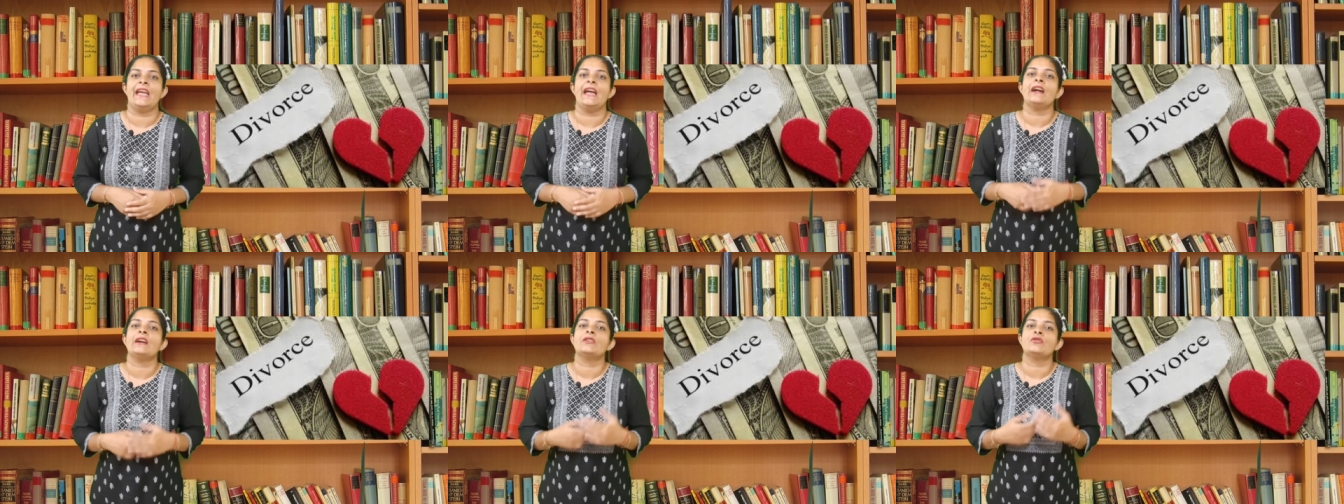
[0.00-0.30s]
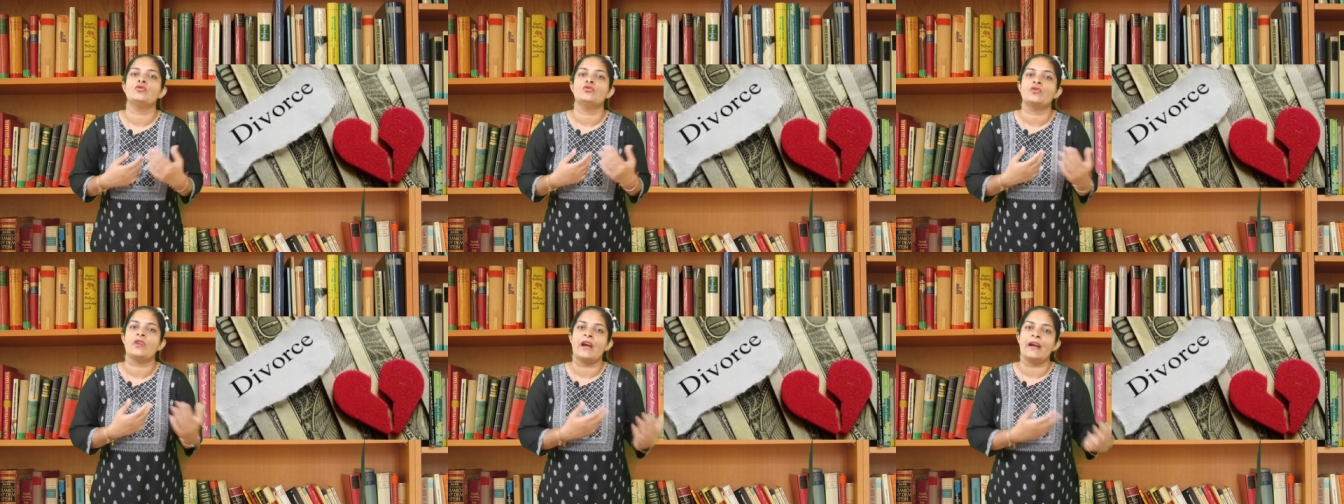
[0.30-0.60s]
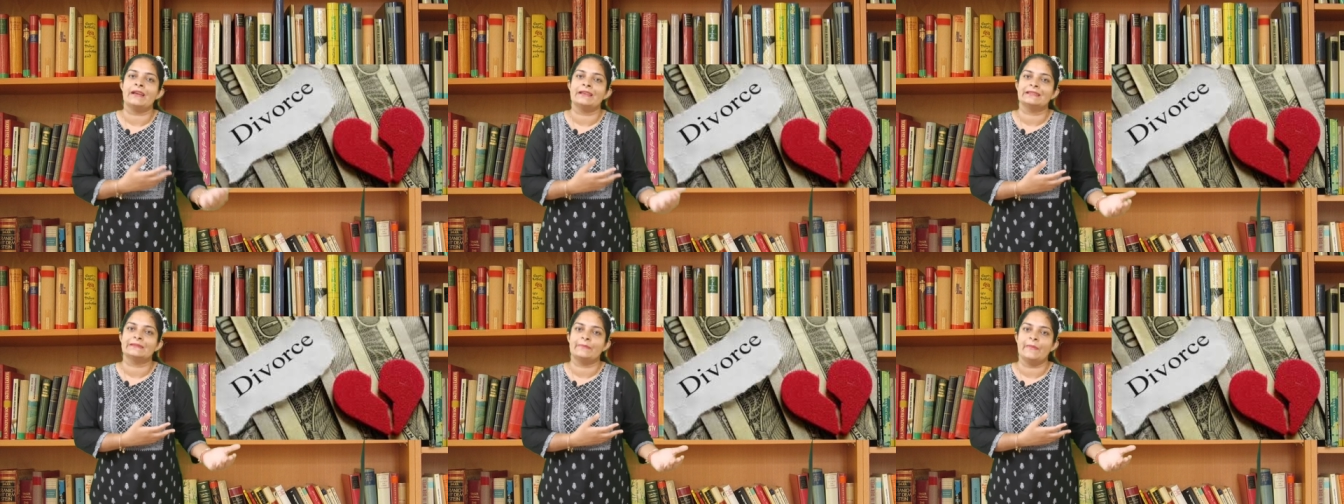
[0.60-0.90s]
है अगर
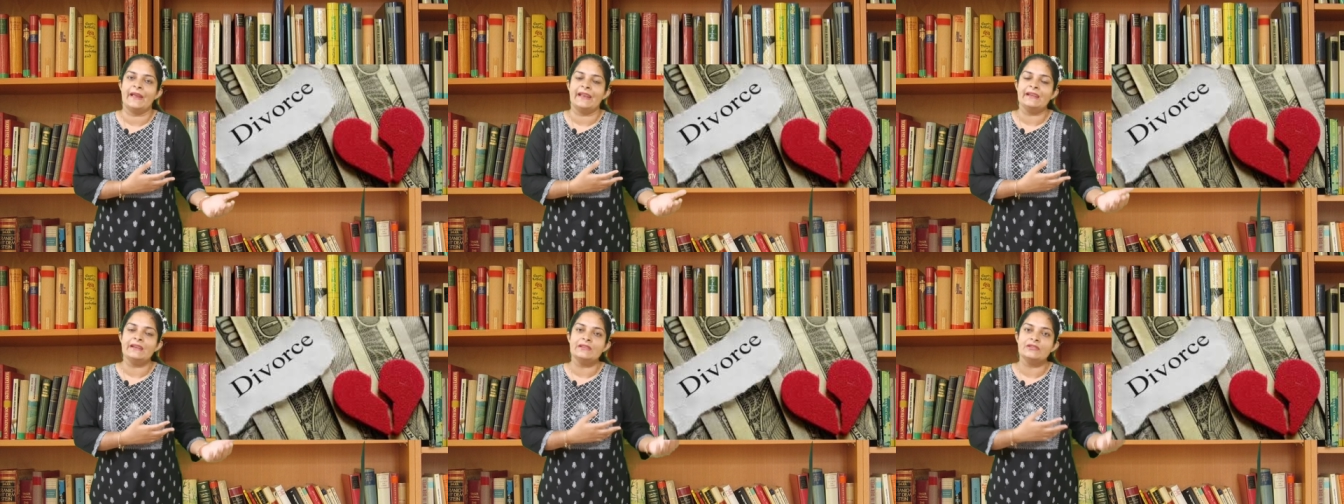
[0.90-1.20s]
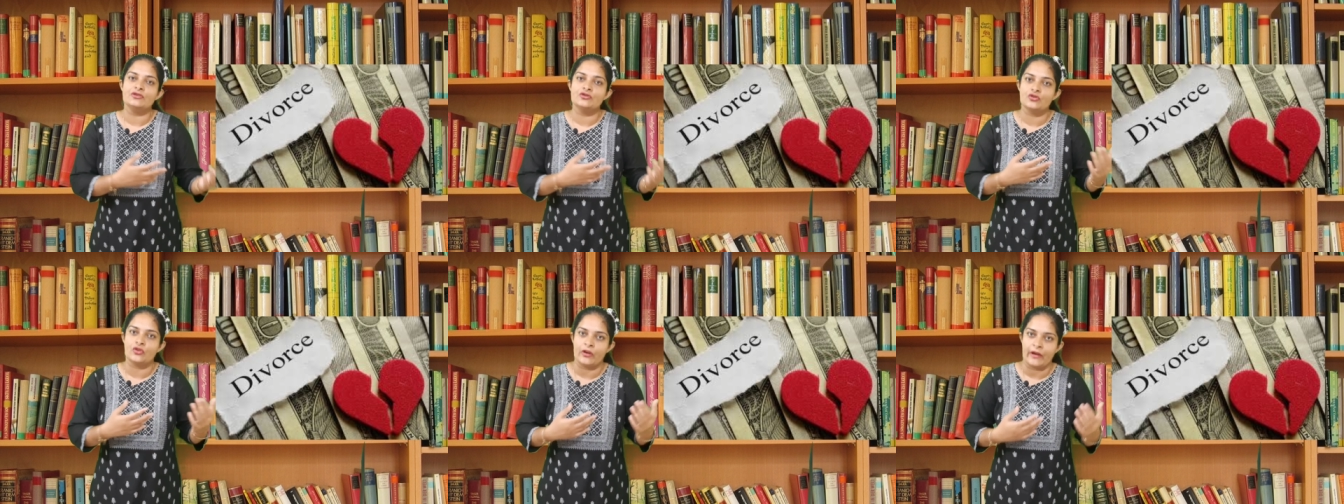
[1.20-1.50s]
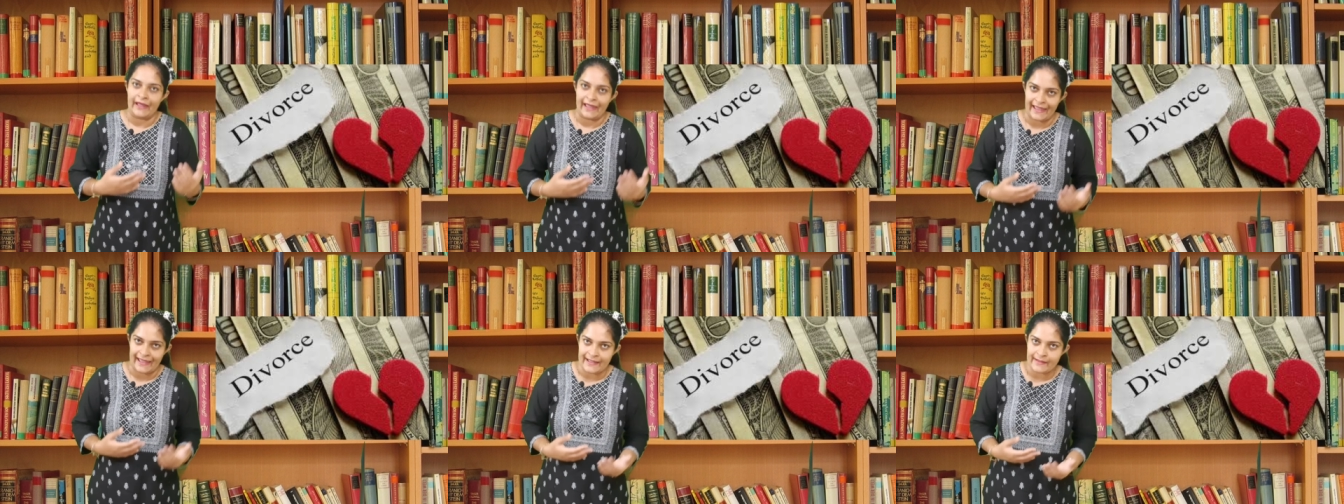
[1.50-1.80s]
उनका हस्बैंड जो
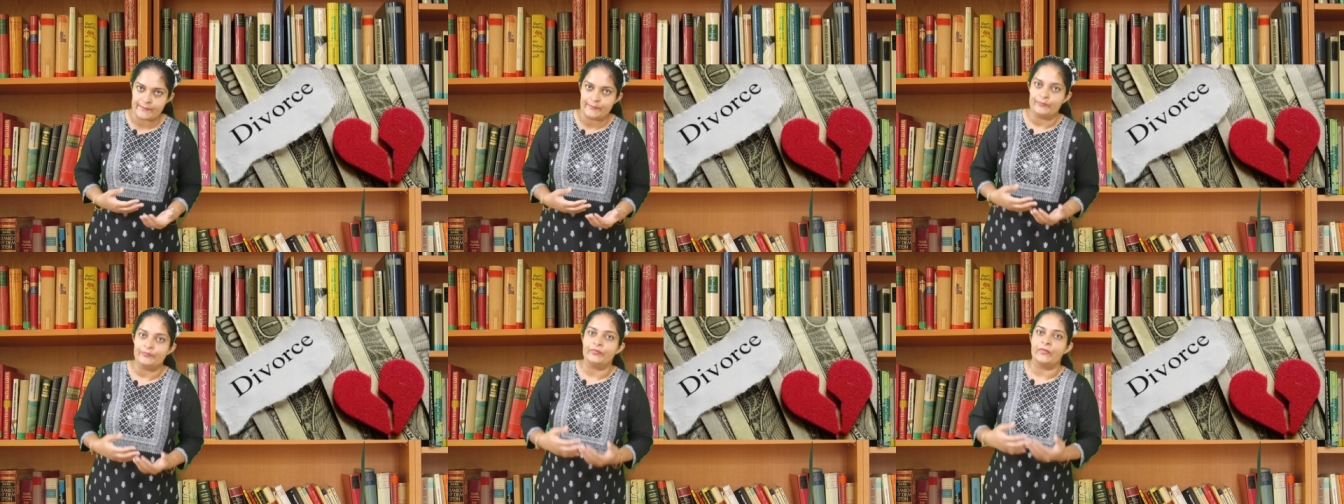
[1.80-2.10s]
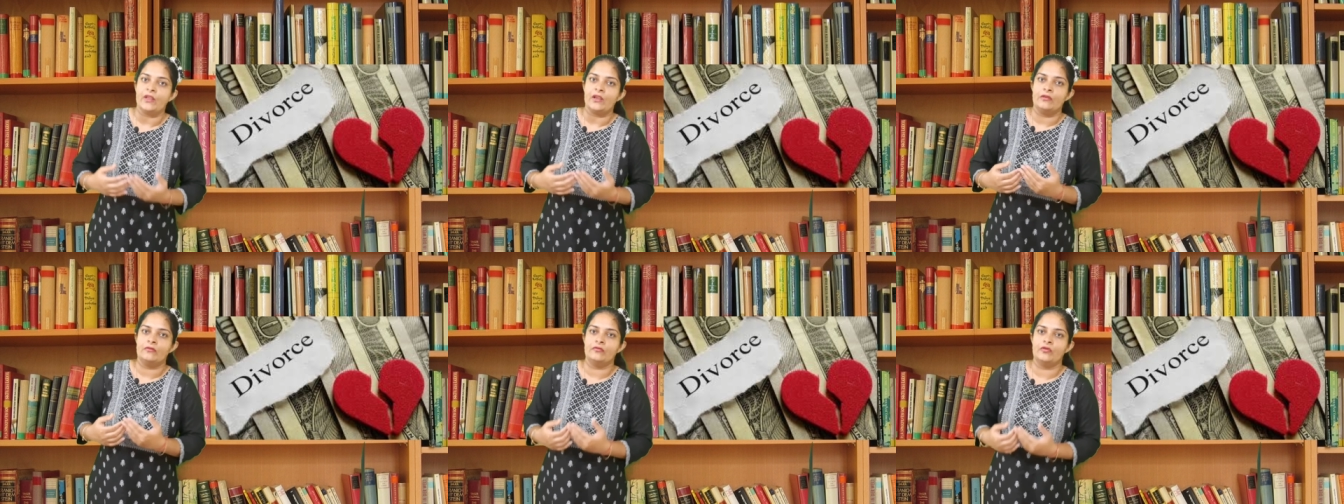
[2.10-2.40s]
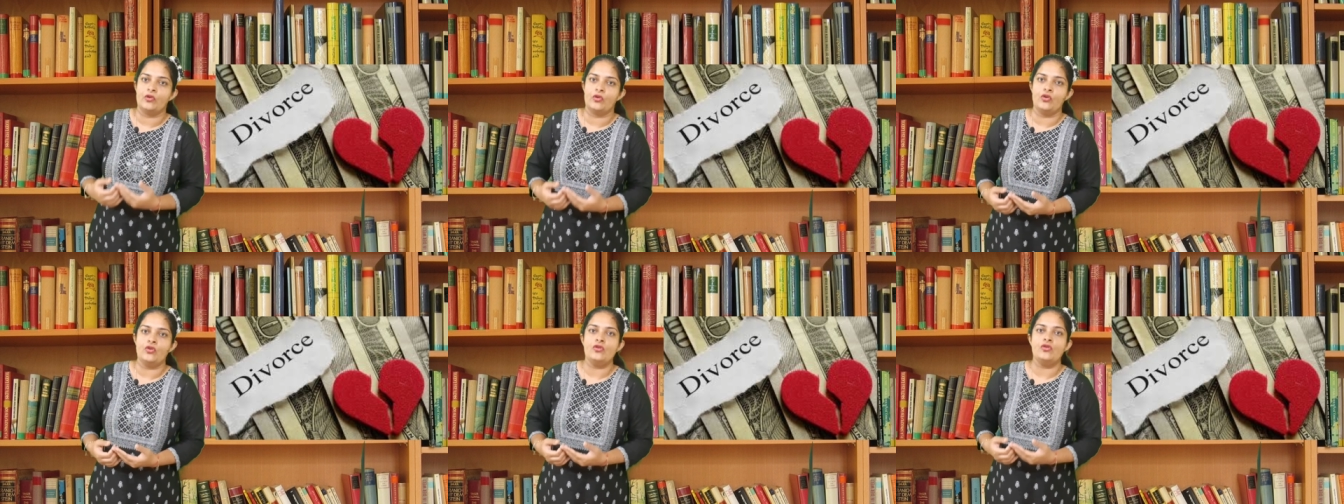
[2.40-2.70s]
है
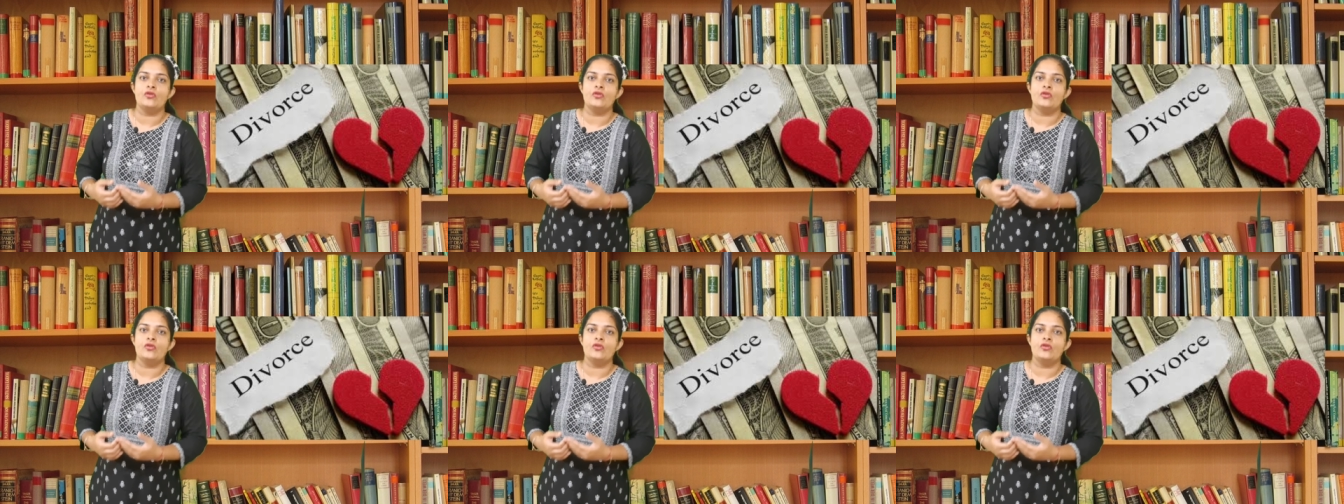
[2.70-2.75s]
वो